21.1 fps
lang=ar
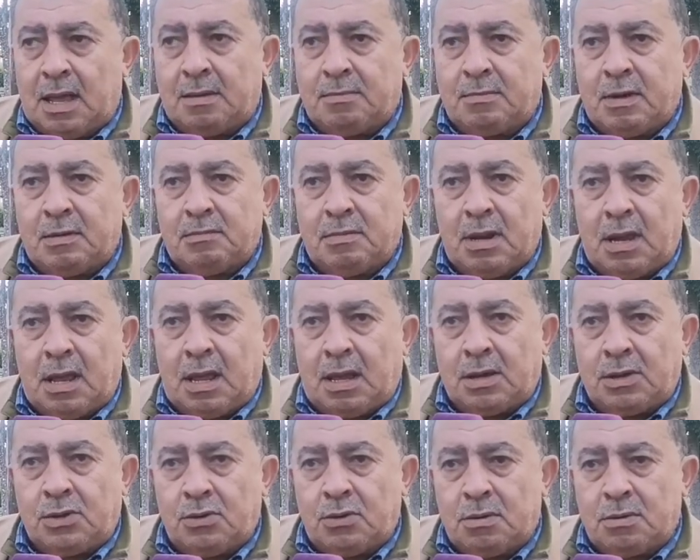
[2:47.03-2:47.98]
امام
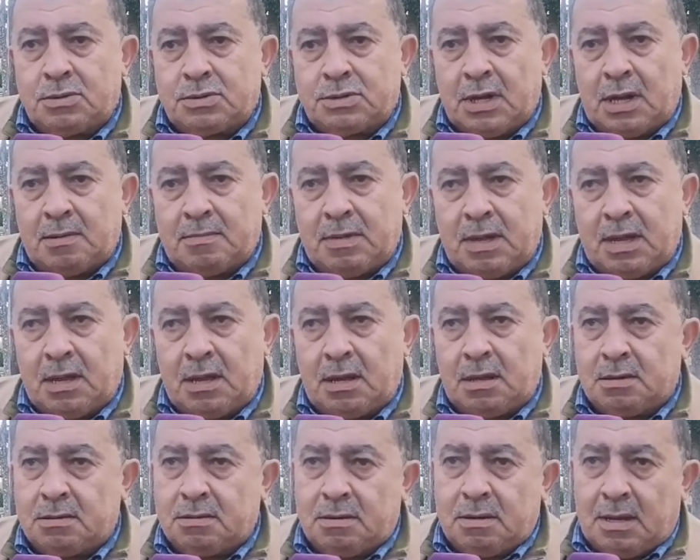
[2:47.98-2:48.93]
الاعين
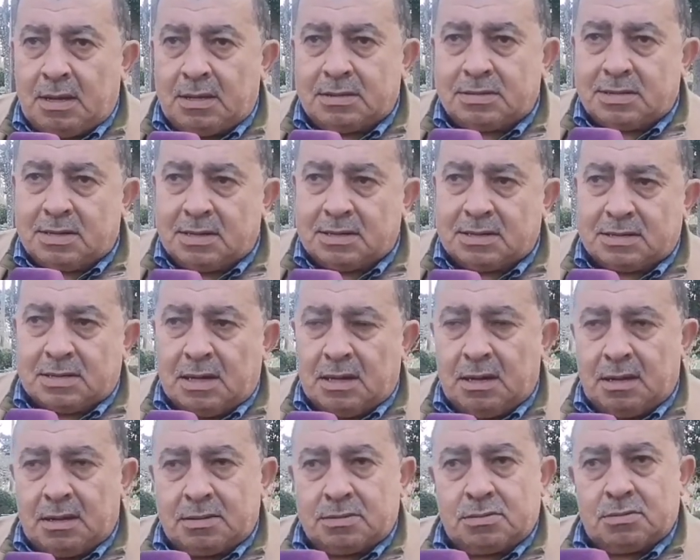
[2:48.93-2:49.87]
الجميع الناس
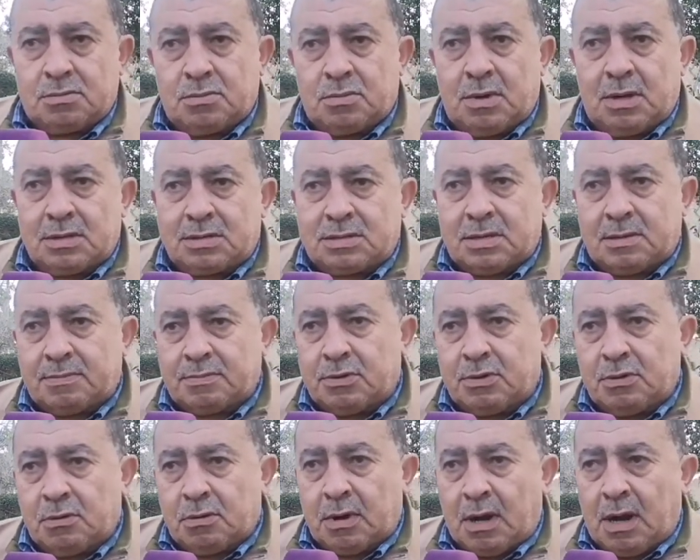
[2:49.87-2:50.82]
كتخلص في
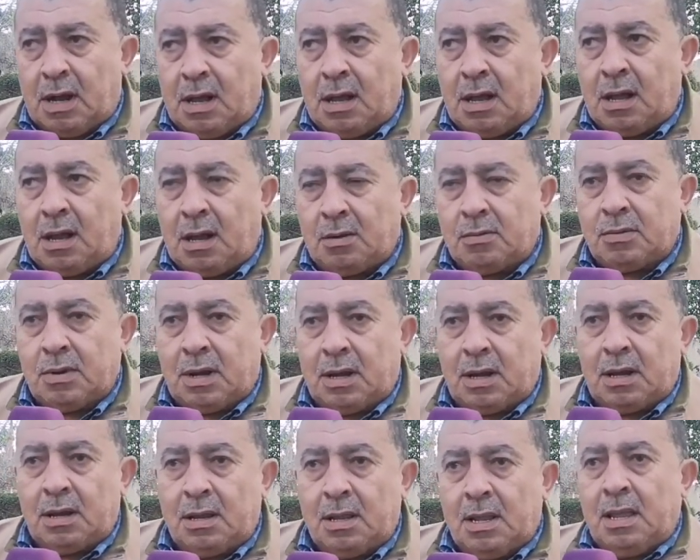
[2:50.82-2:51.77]
ديورها او
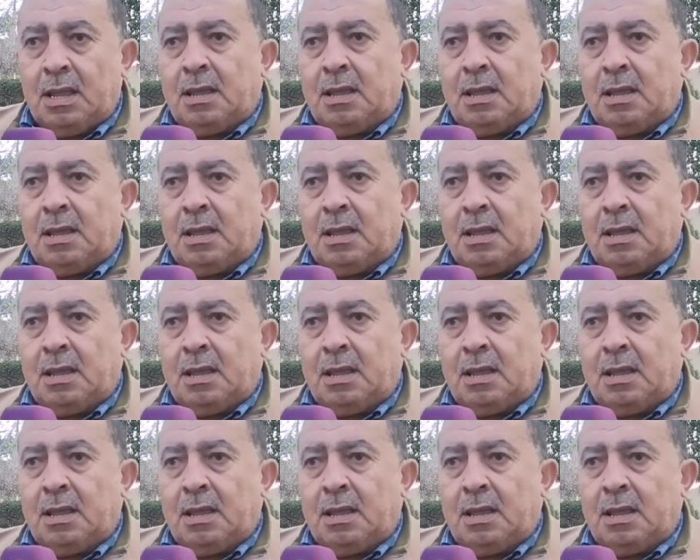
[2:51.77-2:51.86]
لا